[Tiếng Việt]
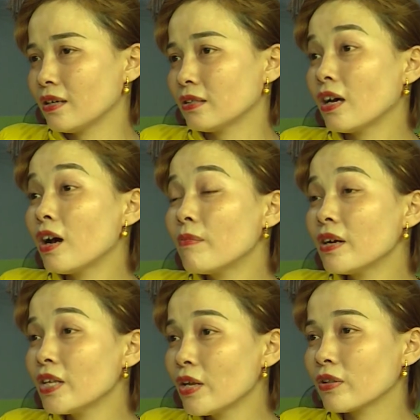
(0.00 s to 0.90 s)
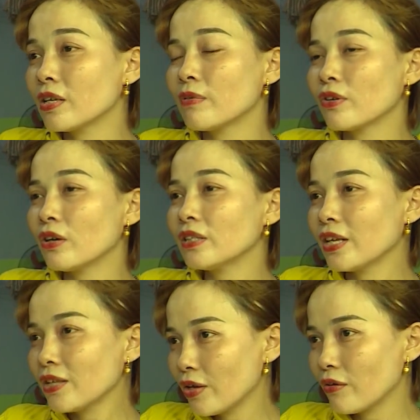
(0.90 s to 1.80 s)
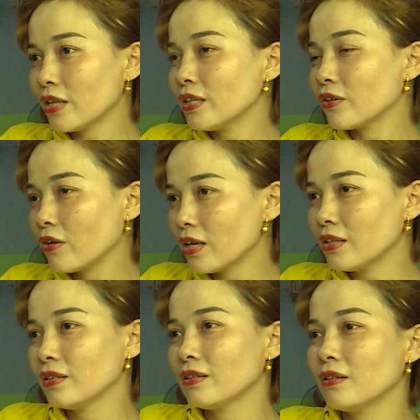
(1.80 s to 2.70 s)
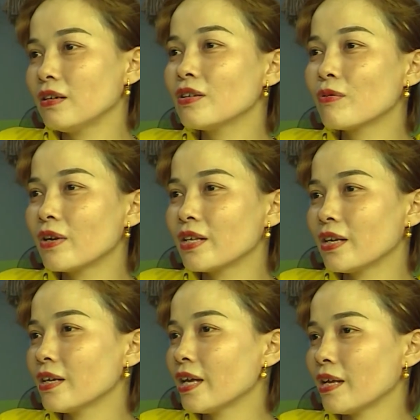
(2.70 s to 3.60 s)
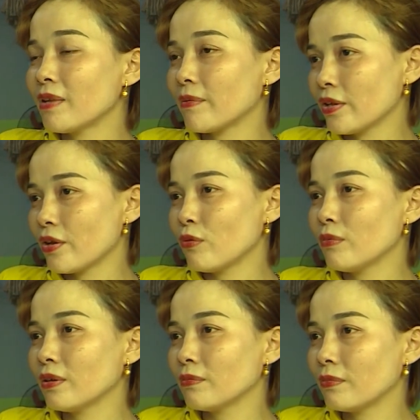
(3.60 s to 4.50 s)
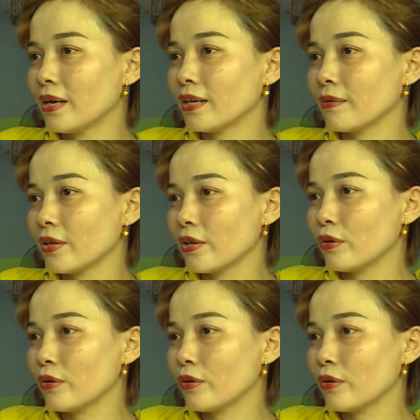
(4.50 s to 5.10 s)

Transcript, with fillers: tôm á nhiều thì mình có tiền nhiều ít thì có ít nói chung là gì ở đây em làm thời vụ mà bạn làm thời